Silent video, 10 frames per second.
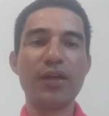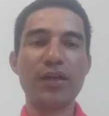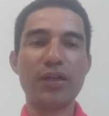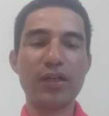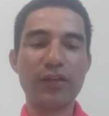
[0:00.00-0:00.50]

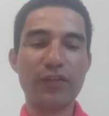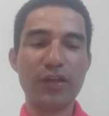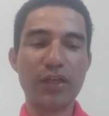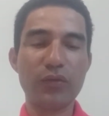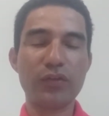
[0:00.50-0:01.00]
Quero agradecer a
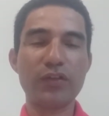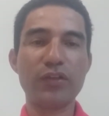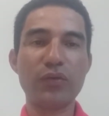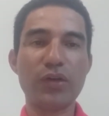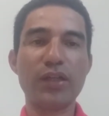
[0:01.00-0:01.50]
cada um que está
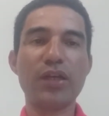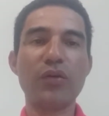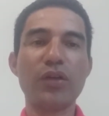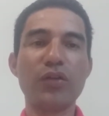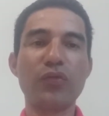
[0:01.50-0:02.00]
inscrito no
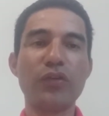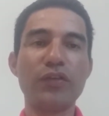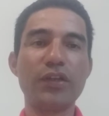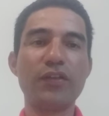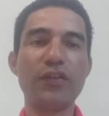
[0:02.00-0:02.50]
canal. Quem não for
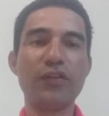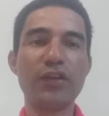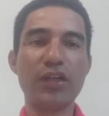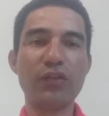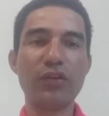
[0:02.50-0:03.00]
inscrito, se
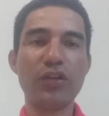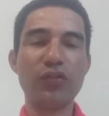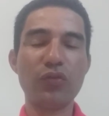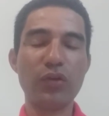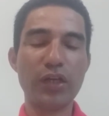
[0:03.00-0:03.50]
inscreva,
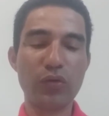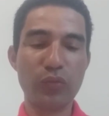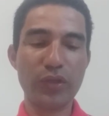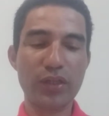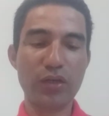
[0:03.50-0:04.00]
Deixe o like,
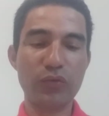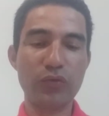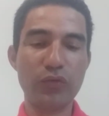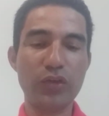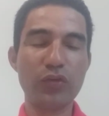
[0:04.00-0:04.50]
comentar nos
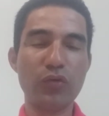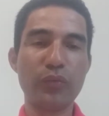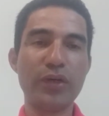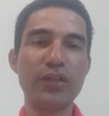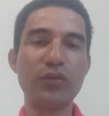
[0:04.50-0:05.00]
vídeos,
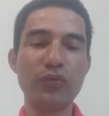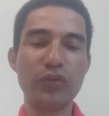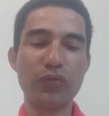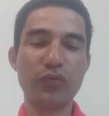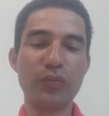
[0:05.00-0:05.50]
compartilhe o
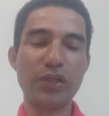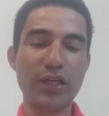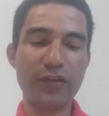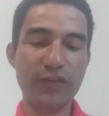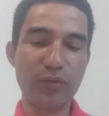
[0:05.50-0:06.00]
vídeo com
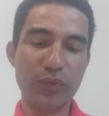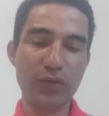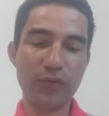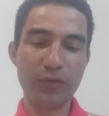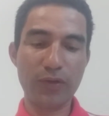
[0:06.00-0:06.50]
familiares e amigos.